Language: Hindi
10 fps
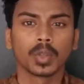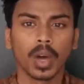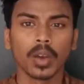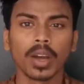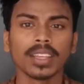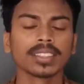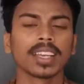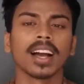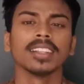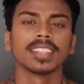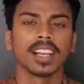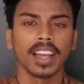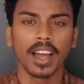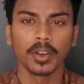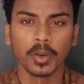तो हेलो गाइस क्या हाल चाल
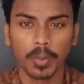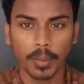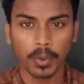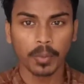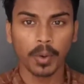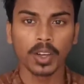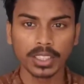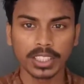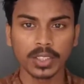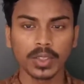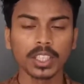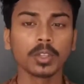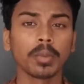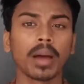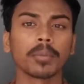है आई होप आप लोग बहुत अच्छे होंगे
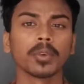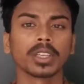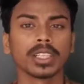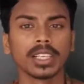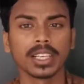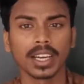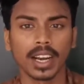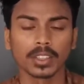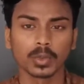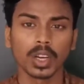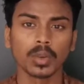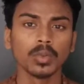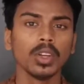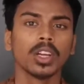तो मैं आप लोगों के लिए लेकर आ चुका हूं